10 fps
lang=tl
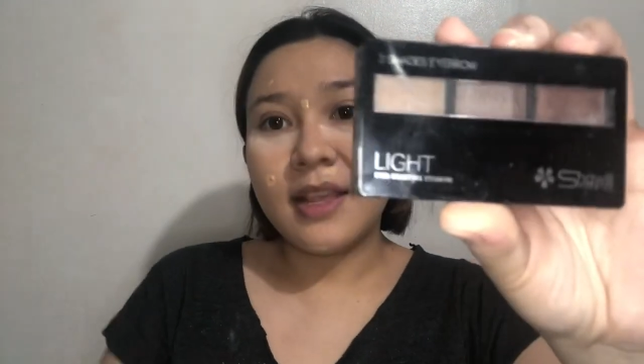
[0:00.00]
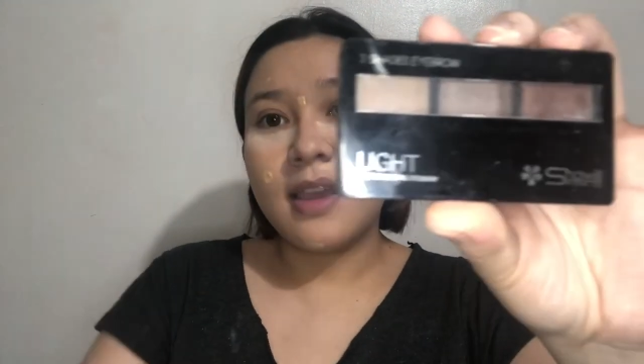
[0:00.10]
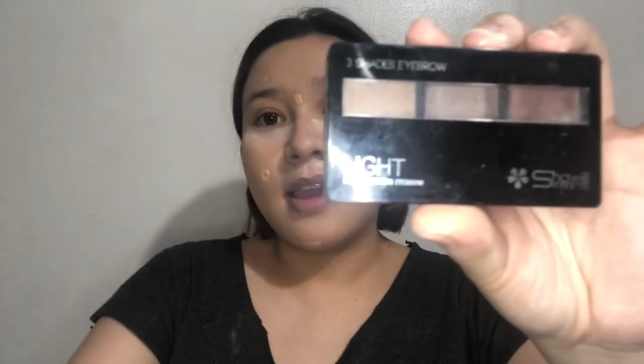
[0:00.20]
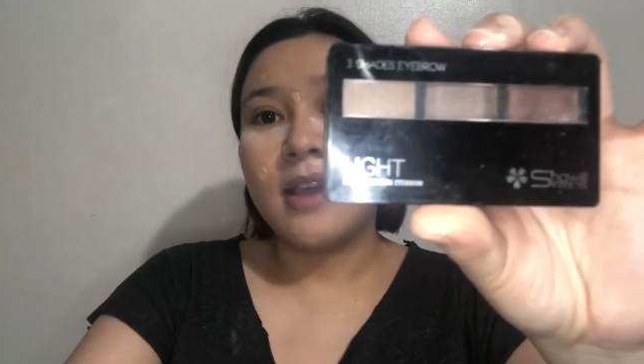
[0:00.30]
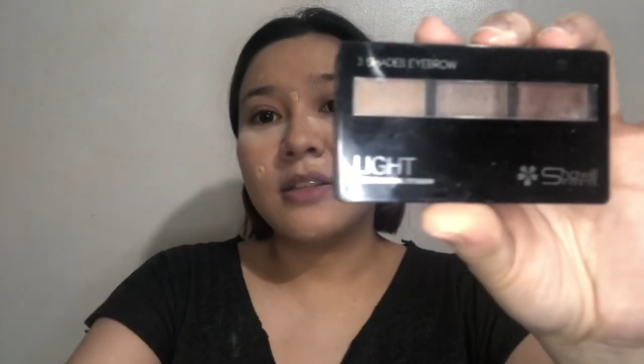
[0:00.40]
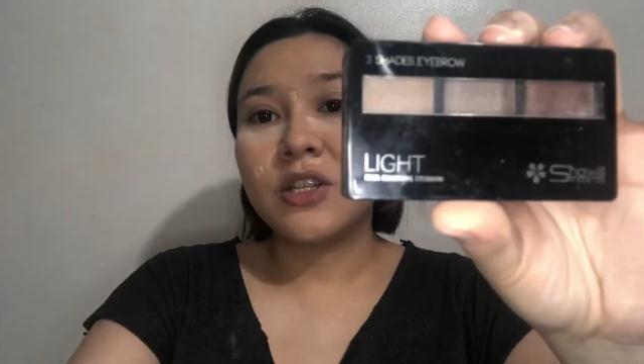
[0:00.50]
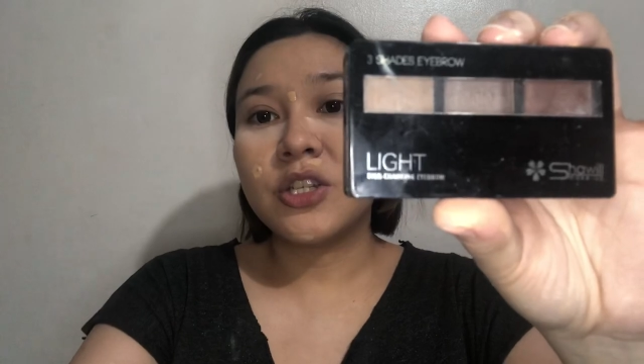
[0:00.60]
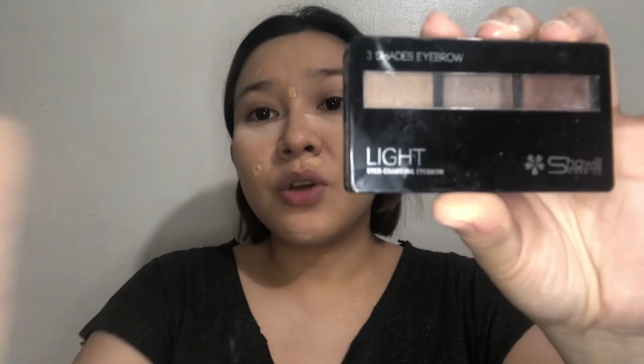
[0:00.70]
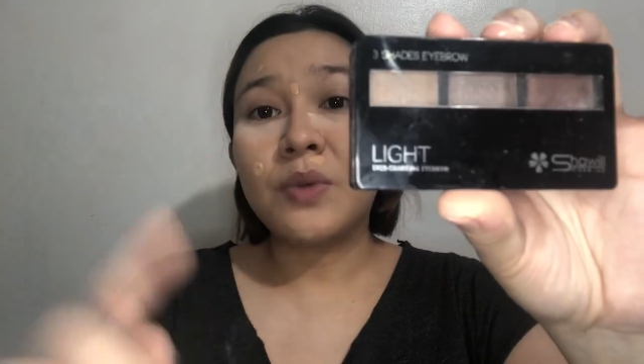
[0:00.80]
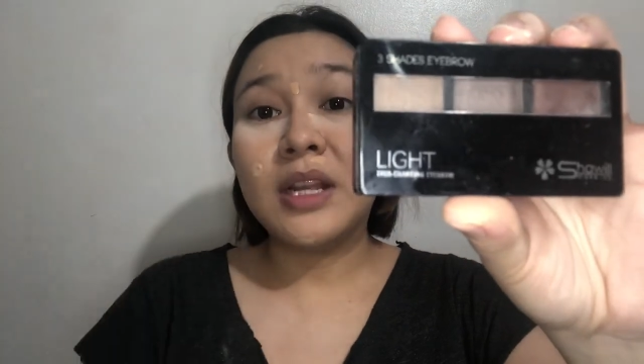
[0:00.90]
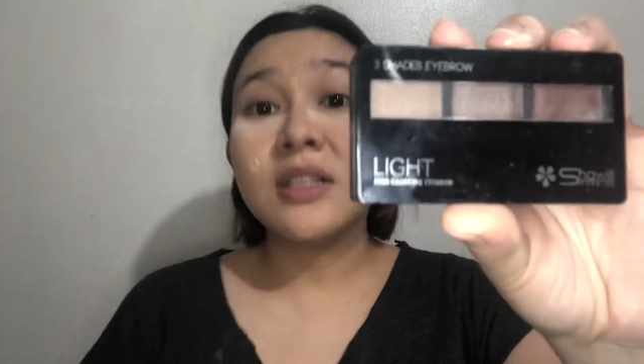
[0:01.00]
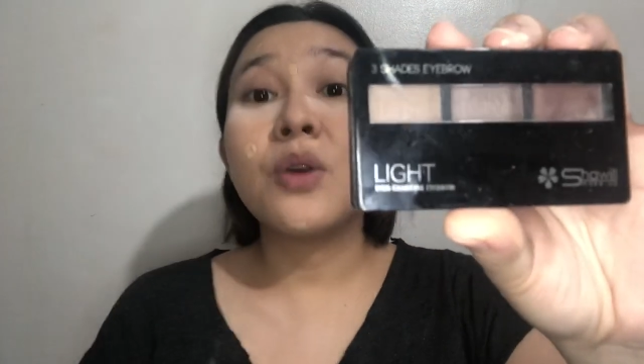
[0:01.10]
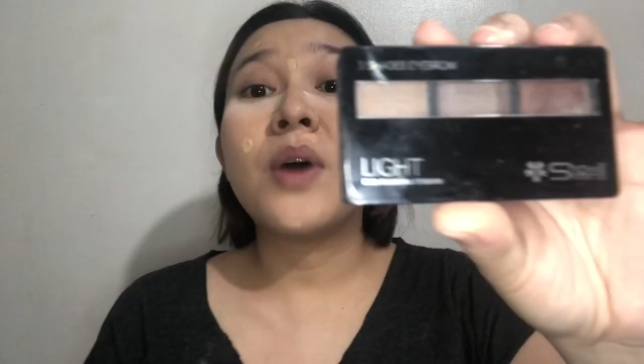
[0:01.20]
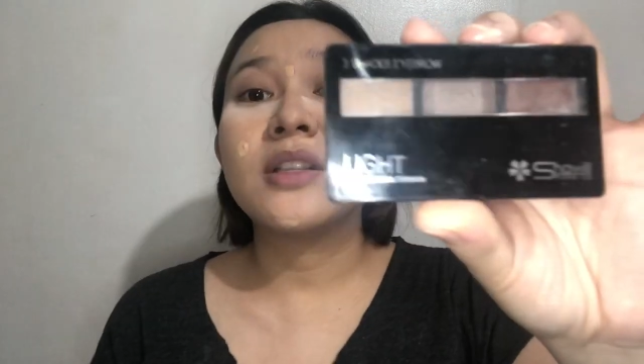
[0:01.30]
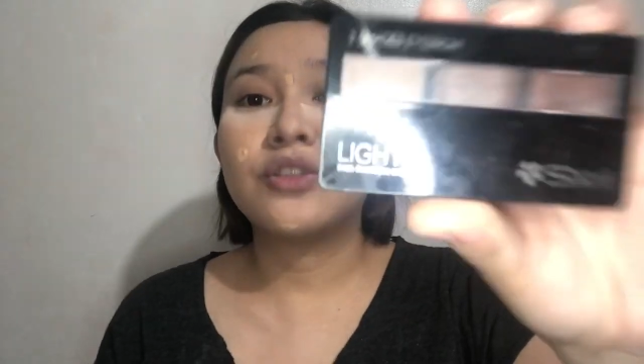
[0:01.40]
Ayan, sa Shawili, sa
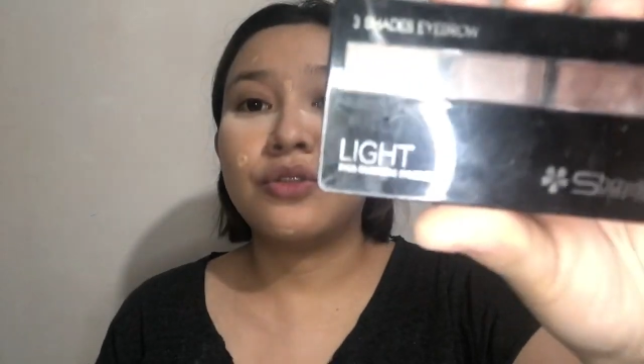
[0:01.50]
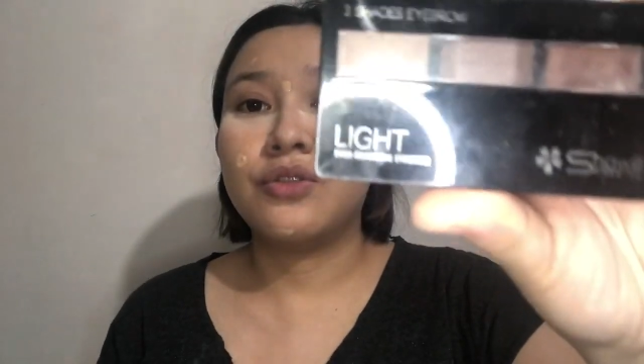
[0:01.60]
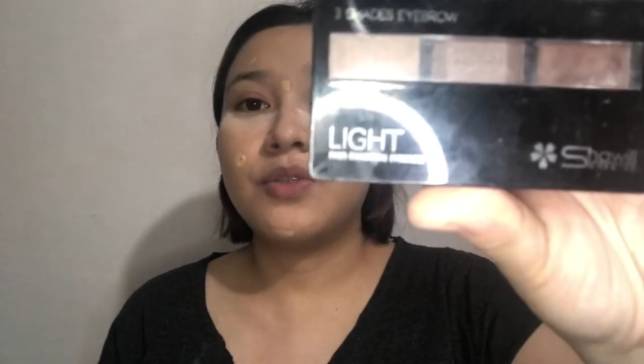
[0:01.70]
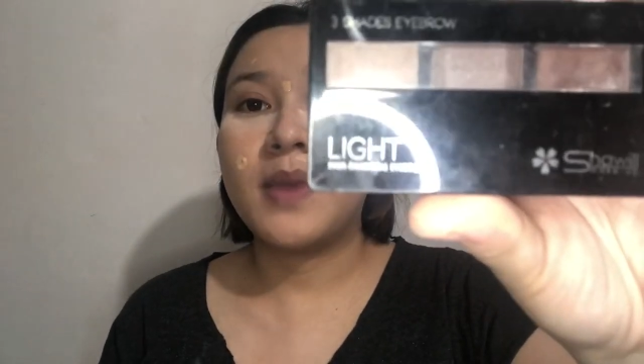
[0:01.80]
Watson's